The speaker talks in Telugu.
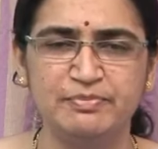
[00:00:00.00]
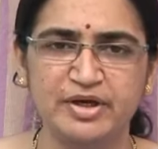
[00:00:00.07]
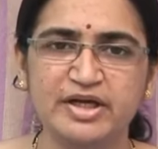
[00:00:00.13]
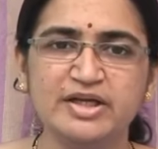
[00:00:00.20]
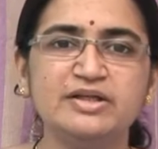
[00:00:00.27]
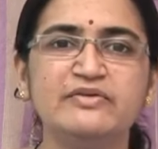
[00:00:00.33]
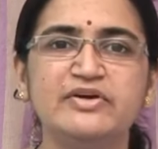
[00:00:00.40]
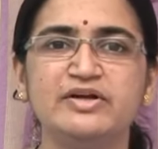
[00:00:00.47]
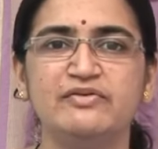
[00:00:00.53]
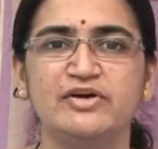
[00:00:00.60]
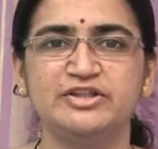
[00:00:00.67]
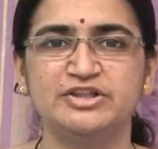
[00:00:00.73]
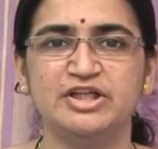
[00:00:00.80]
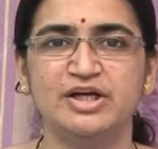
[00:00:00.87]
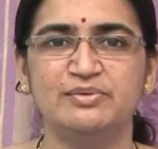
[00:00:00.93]
విపరీతమైన
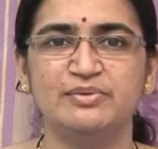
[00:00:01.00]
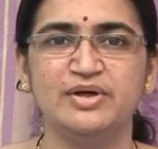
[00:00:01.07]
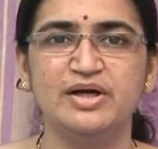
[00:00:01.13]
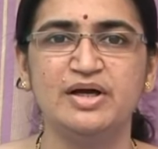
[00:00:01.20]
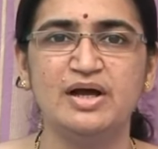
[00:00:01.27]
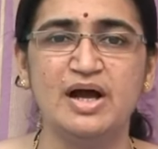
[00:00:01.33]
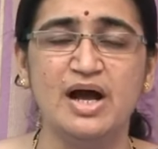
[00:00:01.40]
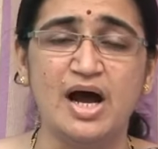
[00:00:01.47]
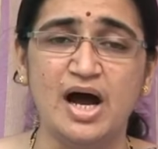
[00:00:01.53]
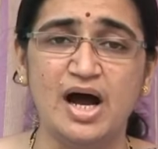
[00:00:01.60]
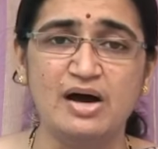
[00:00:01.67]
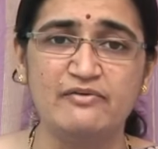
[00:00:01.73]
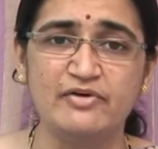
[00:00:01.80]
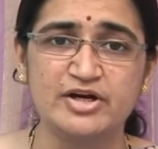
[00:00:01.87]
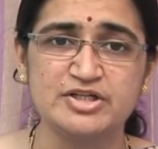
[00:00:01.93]
వర్షాలు
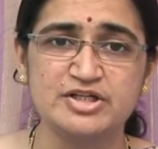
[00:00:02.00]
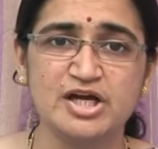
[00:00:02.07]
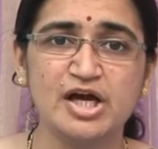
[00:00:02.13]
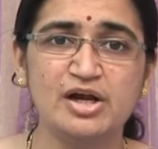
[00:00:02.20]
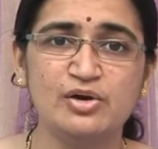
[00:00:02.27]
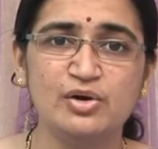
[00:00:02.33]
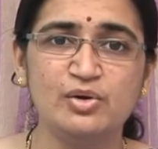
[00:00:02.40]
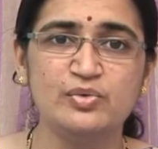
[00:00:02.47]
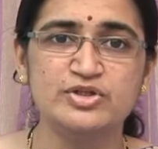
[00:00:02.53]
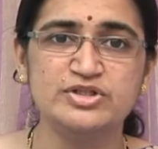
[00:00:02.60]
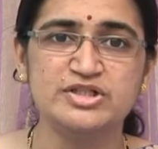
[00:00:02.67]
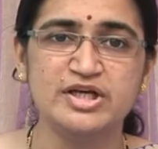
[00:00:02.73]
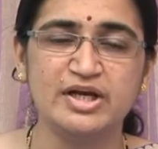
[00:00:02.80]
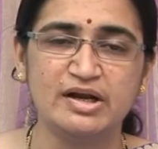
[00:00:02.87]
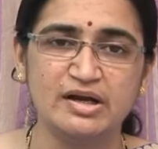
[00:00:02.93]
ఆ వర్షాల్లో
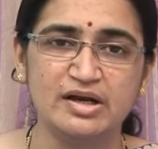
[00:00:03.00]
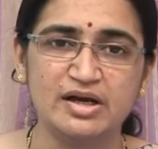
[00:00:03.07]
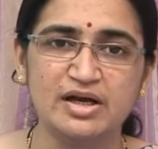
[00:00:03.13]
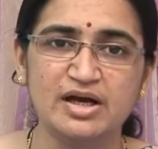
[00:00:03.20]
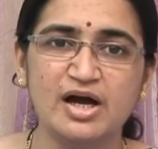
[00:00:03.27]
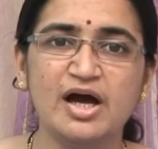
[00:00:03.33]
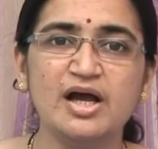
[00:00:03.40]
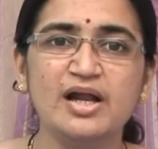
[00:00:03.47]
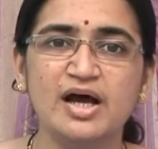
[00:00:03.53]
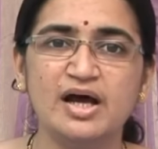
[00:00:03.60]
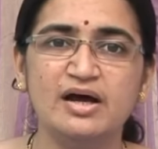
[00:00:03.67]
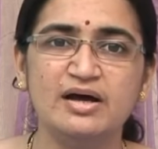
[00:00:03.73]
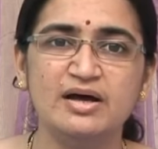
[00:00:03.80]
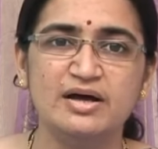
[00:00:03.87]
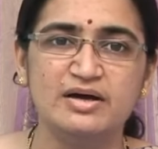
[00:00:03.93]
వచ్చే రకరకాల
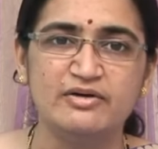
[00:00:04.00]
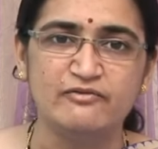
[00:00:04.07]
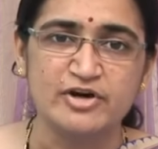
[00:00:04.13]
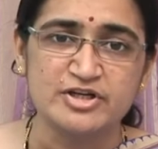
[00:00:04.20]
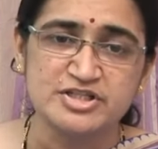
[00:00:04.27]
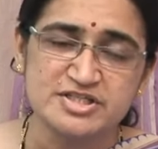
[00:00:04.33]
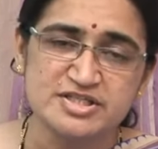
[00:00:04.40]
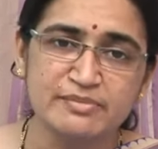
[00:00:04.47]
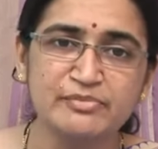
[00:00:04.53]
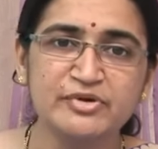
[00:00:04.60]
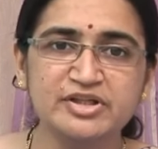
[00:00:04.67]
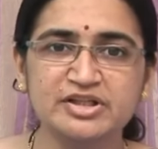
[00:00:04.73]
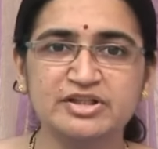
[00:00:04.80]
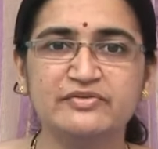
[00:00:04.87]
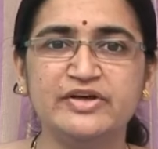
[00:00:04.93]
వర్ష
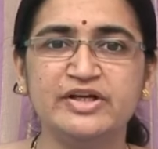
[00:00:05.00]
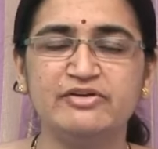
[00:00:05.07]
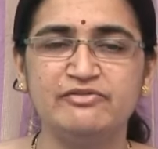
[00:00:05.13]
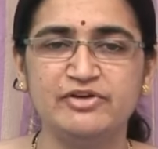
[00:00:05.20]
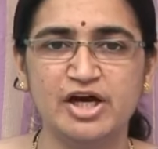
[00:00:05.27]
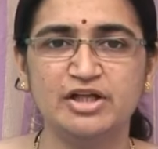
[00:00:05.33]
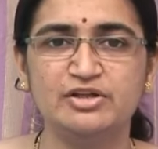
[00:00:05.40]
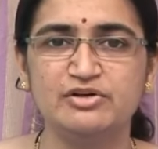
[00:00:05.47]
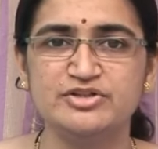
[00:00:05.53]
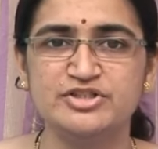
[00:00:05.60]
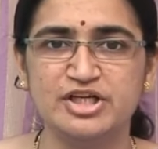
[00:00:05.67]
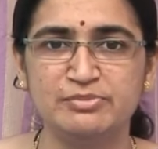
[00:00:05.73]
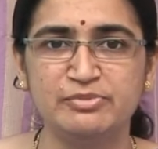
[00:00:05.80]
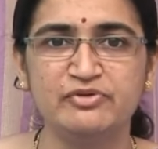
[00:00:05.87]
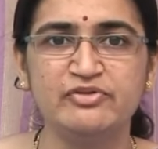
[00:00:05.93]
సంబంధితమైన వ్యాధులు
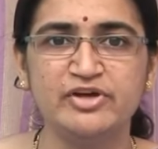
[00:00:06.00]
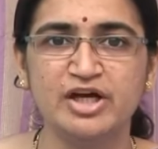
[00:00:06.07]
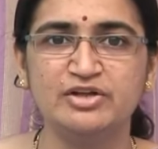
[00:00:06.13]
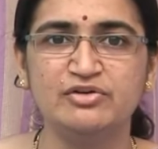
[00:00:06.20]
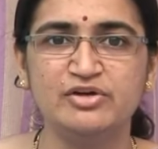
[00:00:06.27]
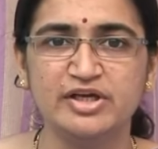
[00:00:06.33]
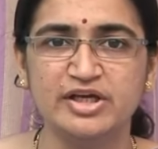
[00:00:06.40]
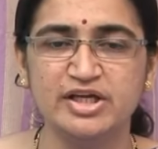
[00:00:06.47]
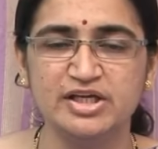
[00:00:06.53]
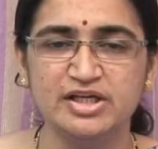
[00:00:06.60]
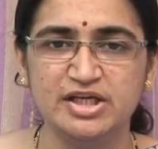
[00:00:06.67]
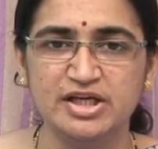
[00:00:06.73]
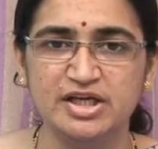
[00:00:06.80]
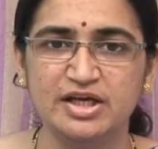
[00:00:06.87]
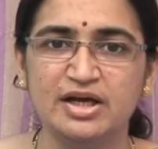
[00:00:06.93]
చర్మ వ్యాధులకి
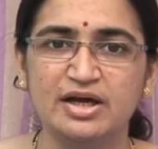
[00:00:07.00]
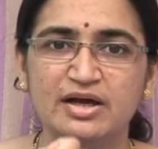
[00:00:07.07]
ఈ